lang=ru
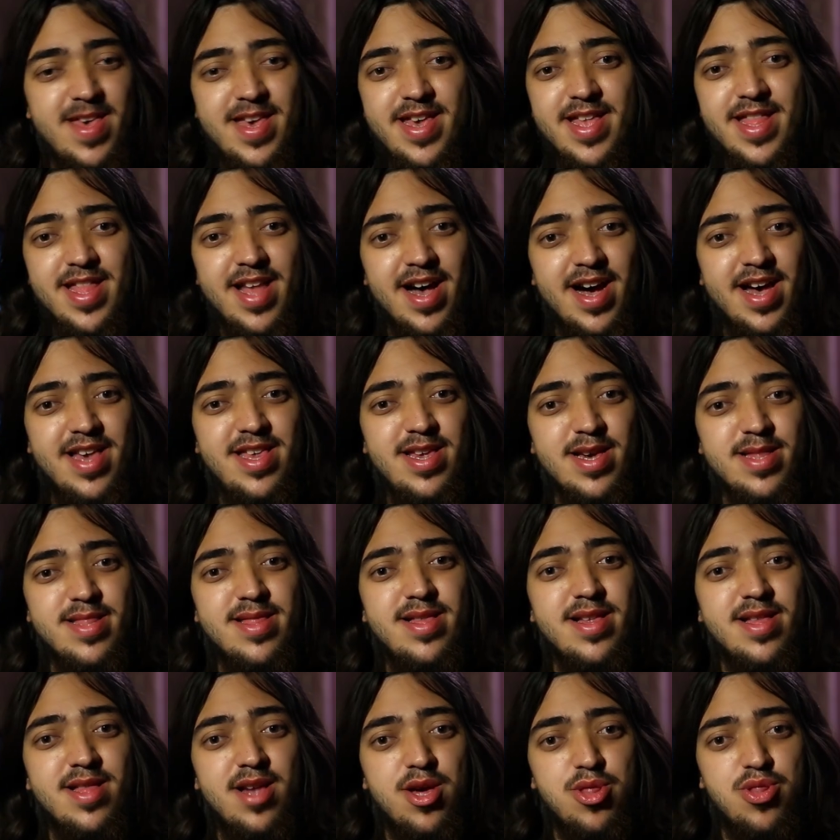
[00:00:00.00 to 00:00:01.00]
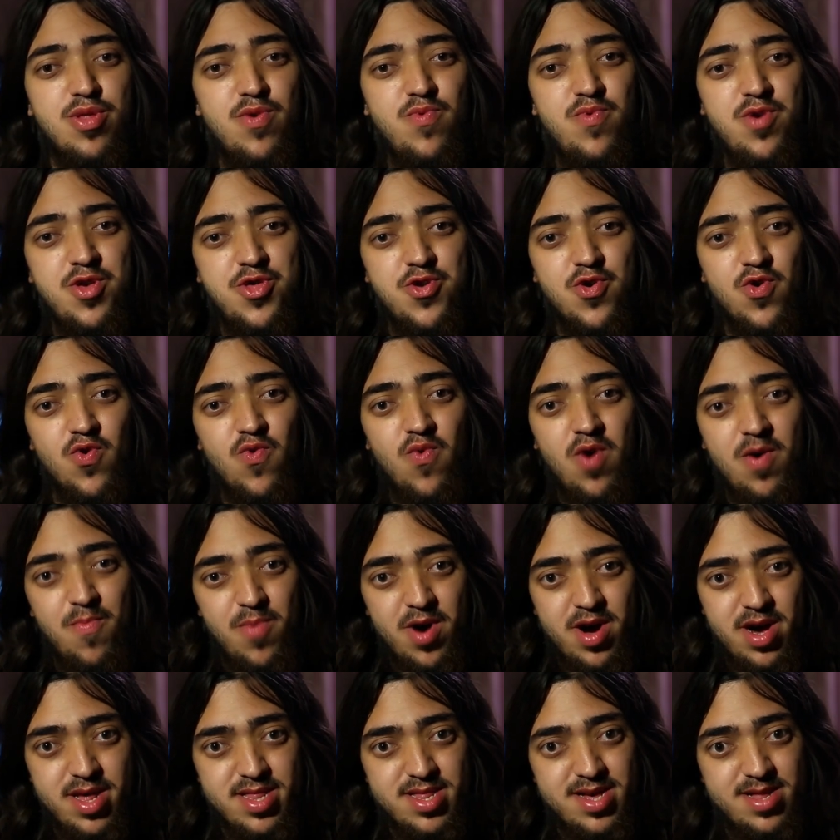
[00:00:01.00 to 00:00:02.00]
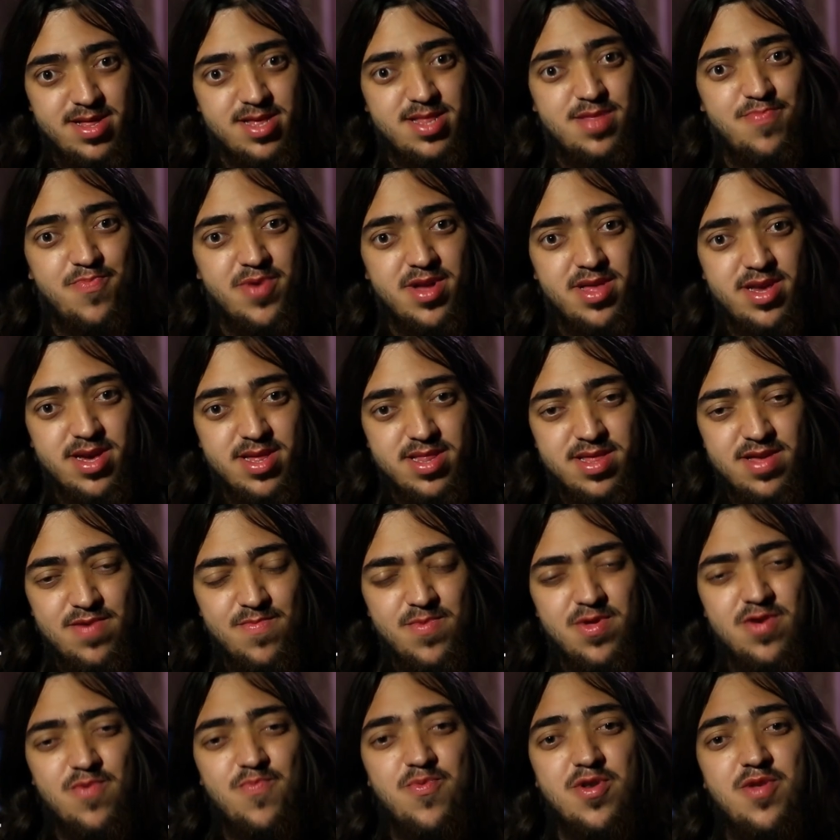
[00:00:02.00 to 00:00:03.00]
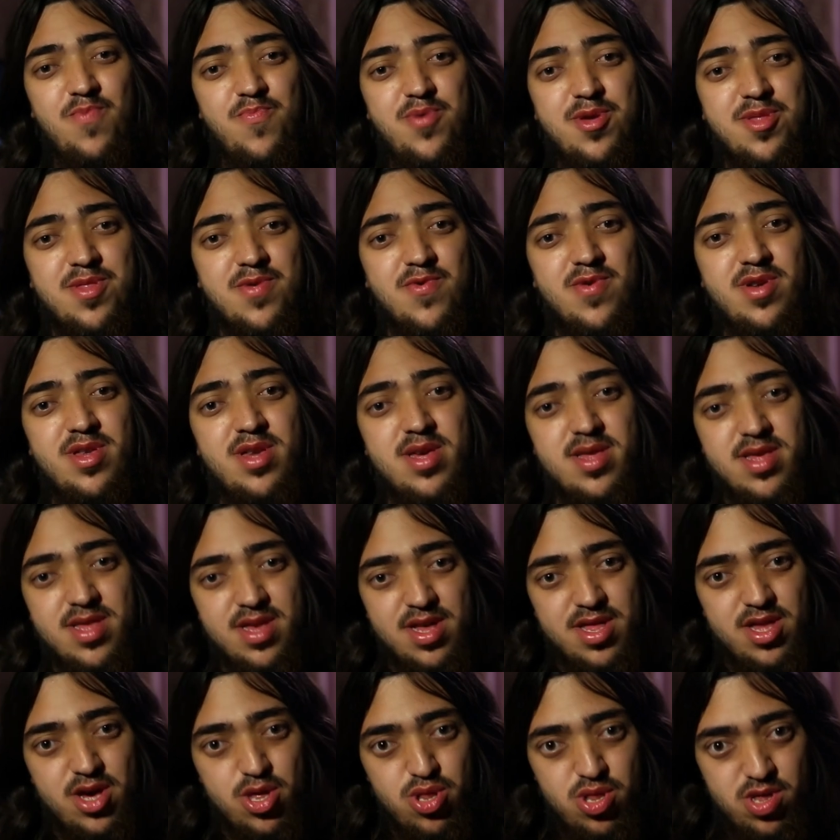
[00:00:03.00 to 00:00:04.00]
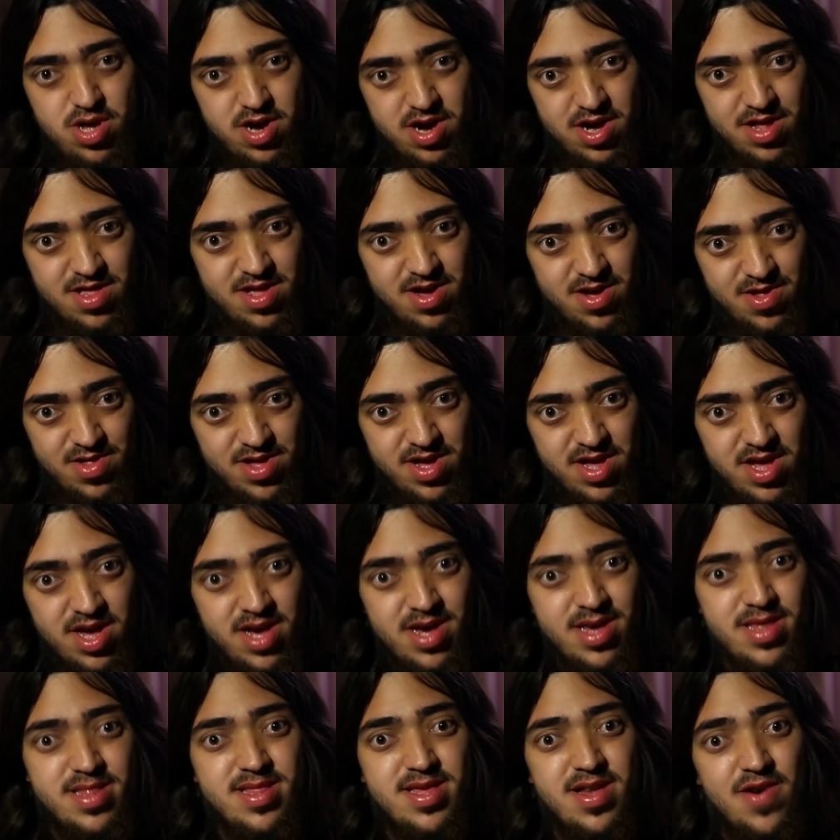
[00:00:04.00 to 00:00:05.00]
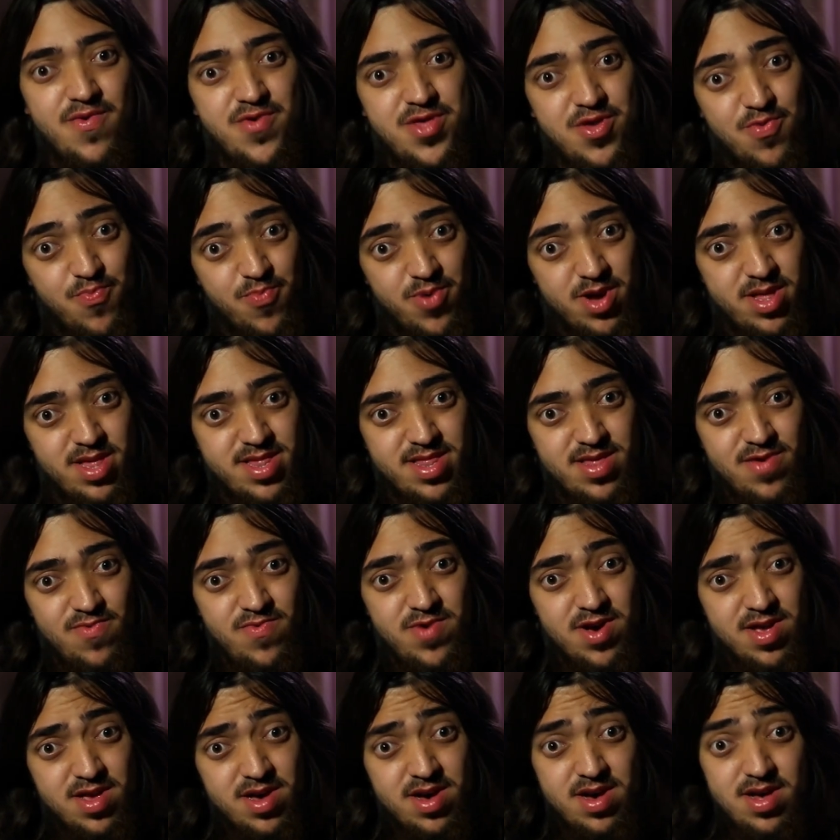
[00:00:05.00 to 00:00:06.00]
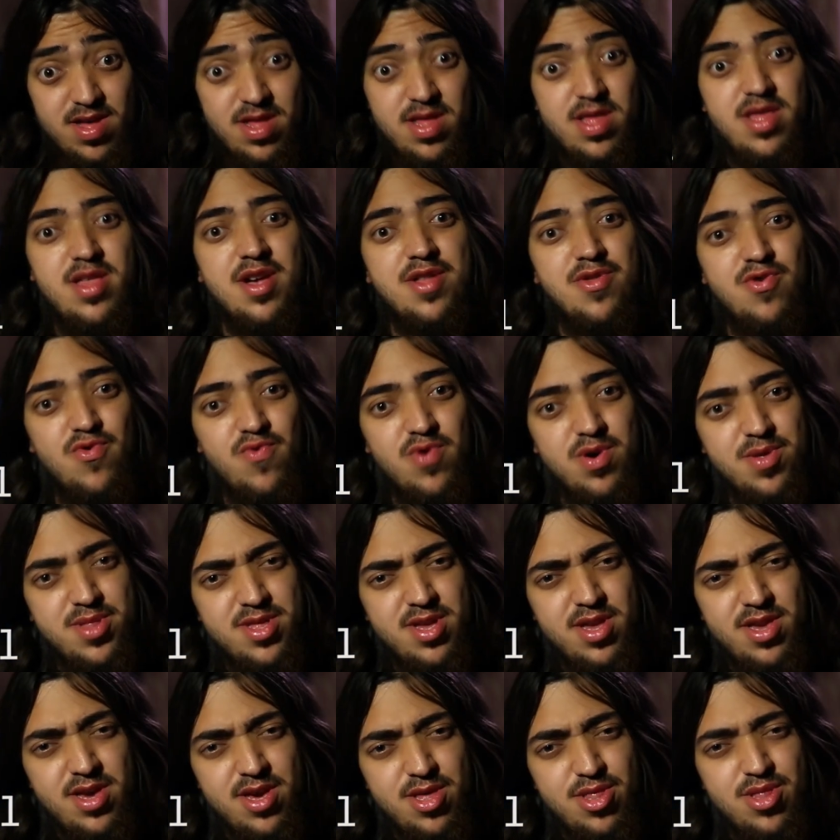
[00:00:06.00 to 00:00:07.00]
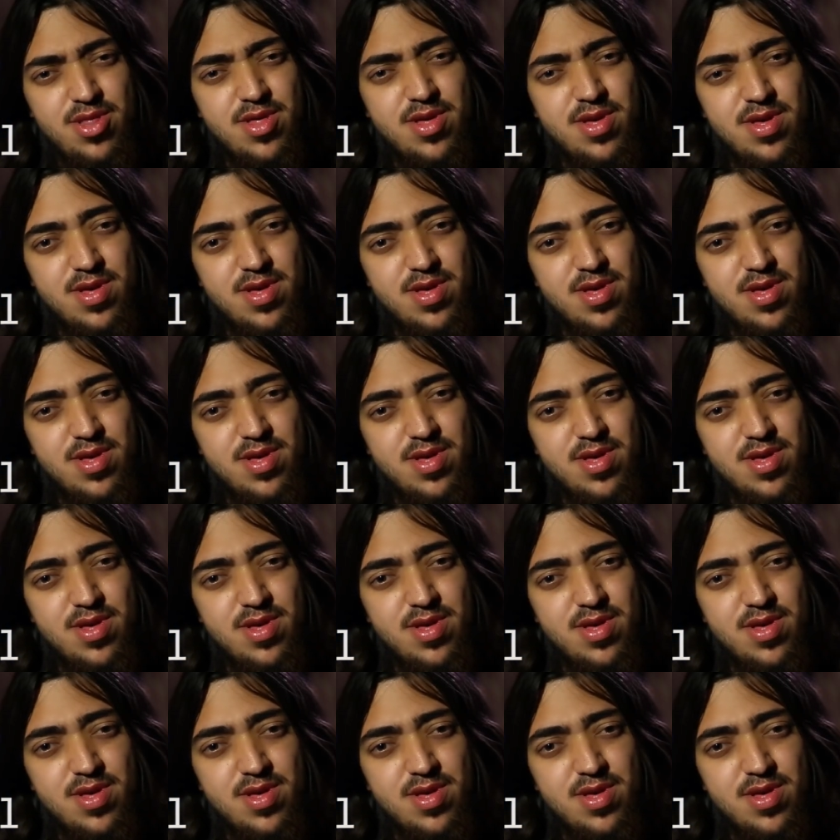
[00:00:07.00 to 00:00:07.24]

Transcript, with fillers: Итак, если наше видео вам оказалось полезным, то подписывайтесь на наши каналы, ставьте пальцы вверх. До новых встреч!